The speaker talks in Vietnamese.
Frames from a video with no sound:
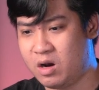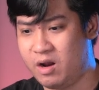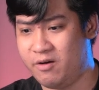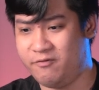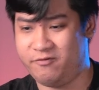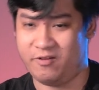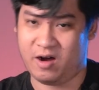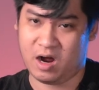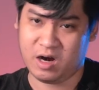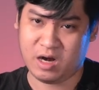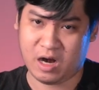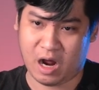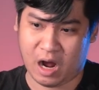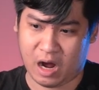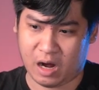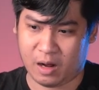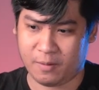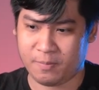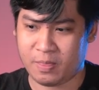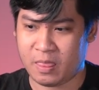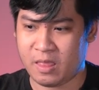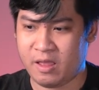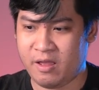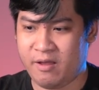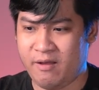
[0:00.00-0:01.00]
gọi là vỡ nợ
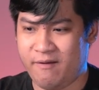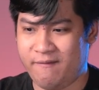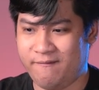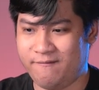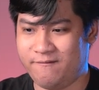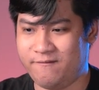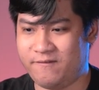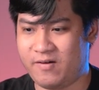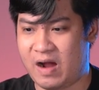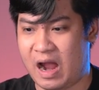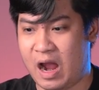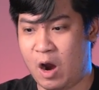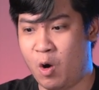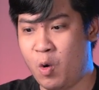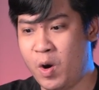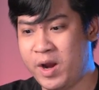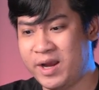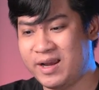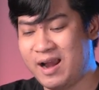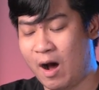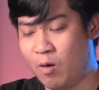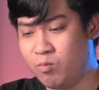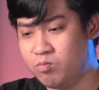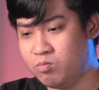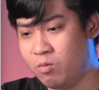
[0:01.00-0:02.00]
và
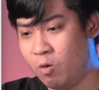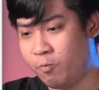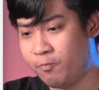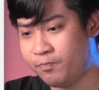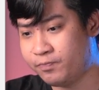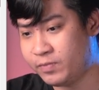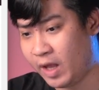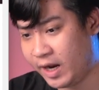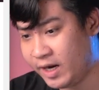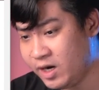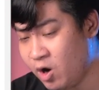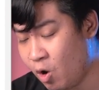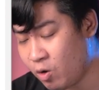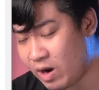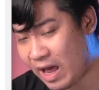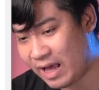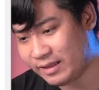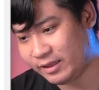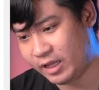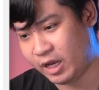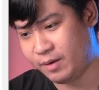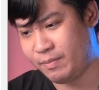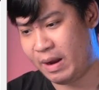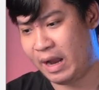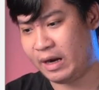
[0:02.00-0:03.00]
huy động 1 tỷ đô la
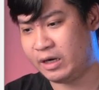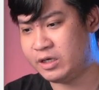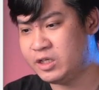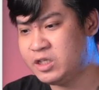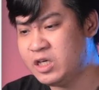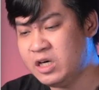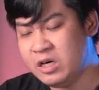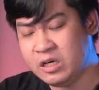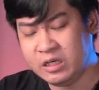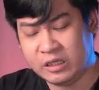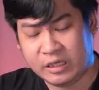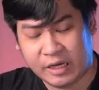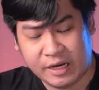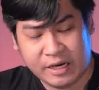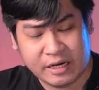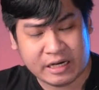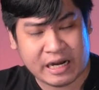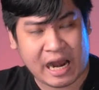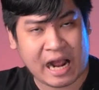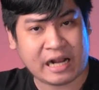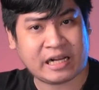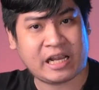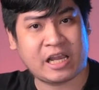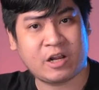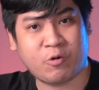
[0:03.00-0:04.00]
tiền bạc trước khi
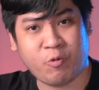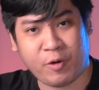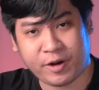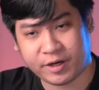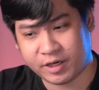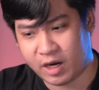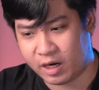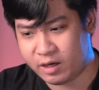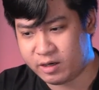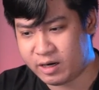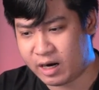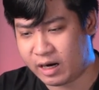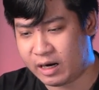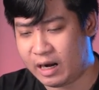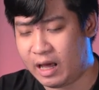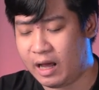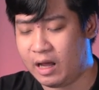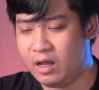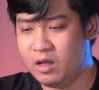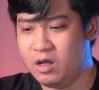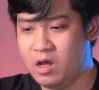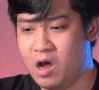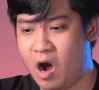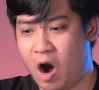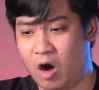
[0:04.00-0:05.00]
ra cái quyết định rằng là
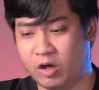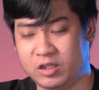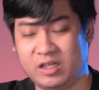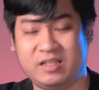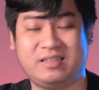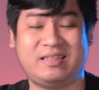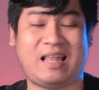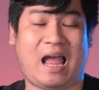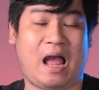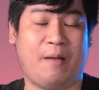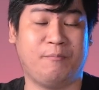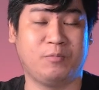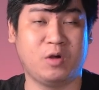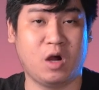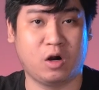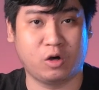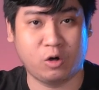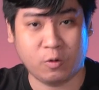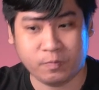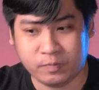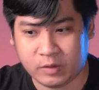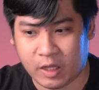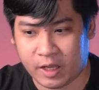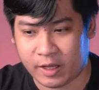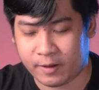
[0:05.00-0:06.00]
họ sẽ tạm ngừng
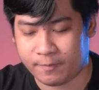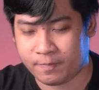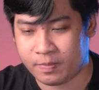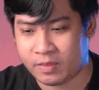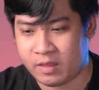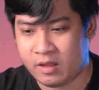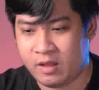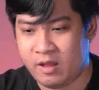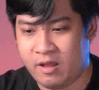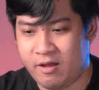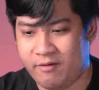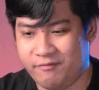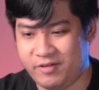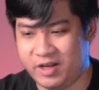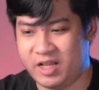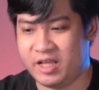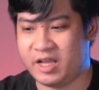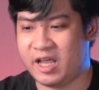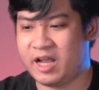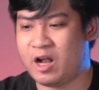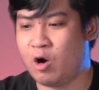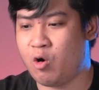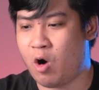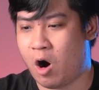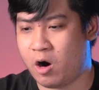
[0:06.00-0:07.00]
rút tiền vậy thì
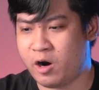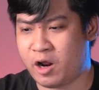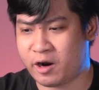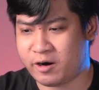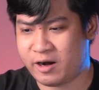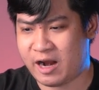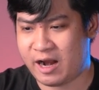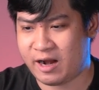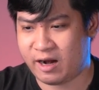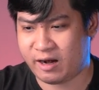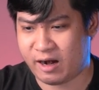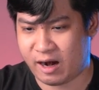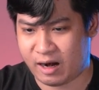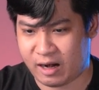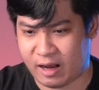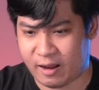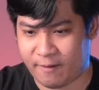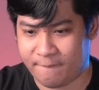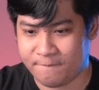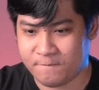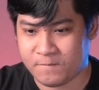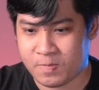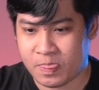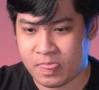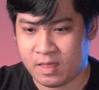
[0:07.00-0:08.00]
cái câu hỏi đặt ra là rằng là
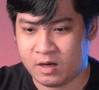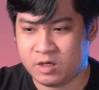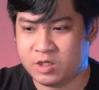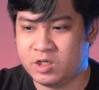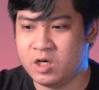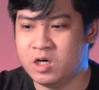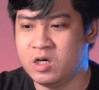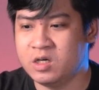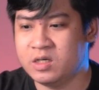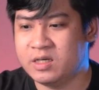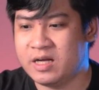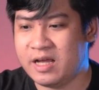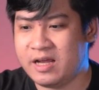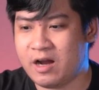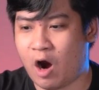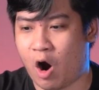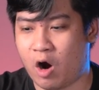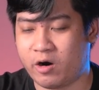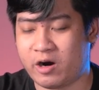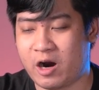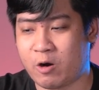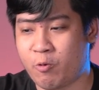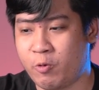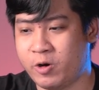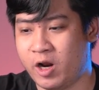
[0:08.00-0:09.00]
trước khi
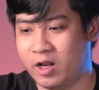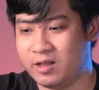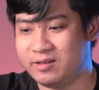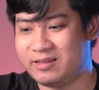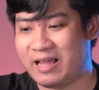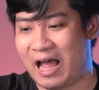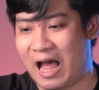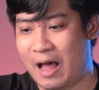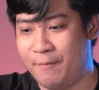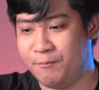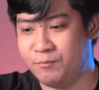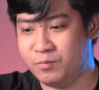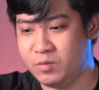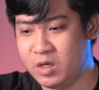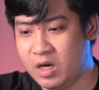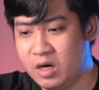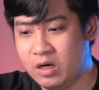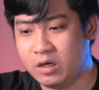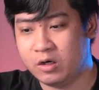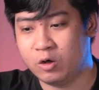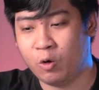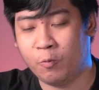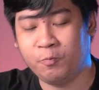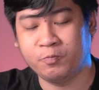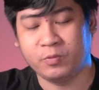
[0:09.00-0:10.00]
họ ra quyết định tạm
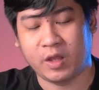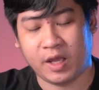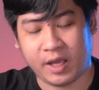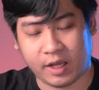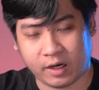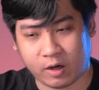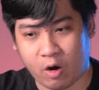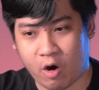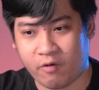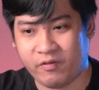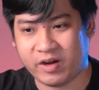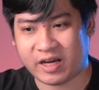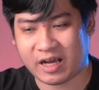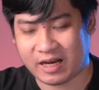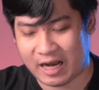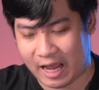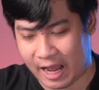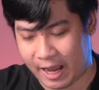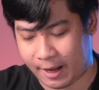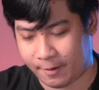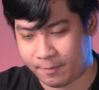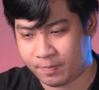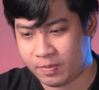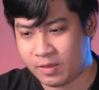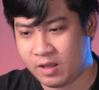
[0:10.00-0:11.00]
ngừng rút tiền đối với khách
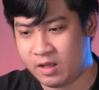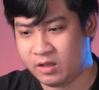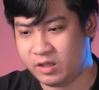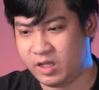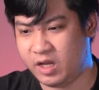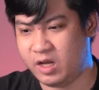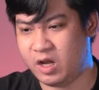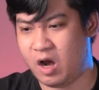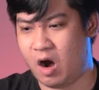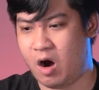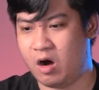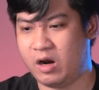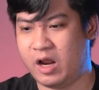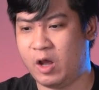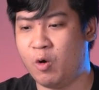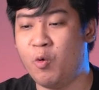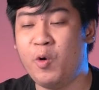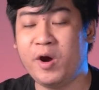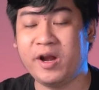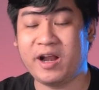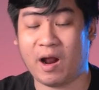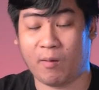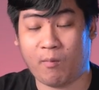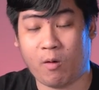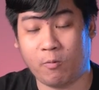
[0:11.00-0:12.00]
hàng thì họ lại
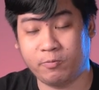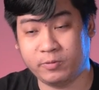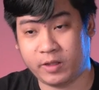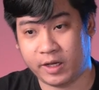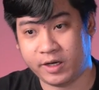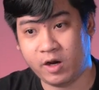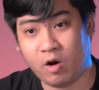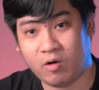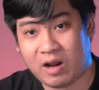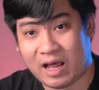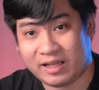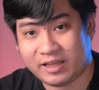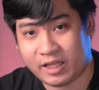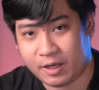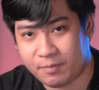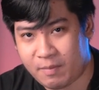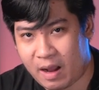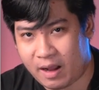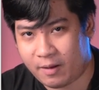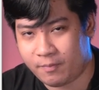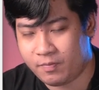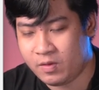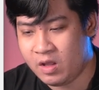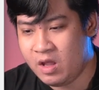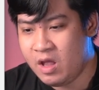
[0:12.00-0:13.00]
huy động 1 tỷ đô la tiền
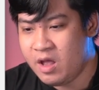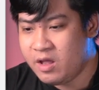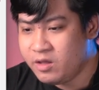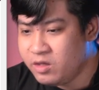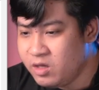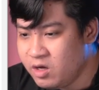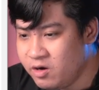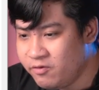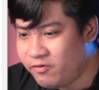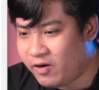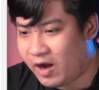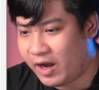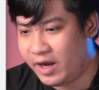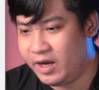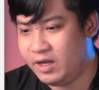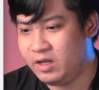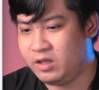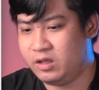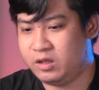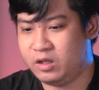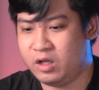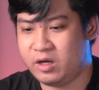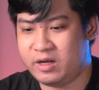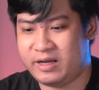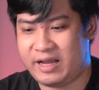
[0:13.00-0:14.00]
mặt như vậy
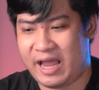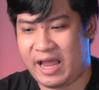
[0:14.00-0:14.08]
nó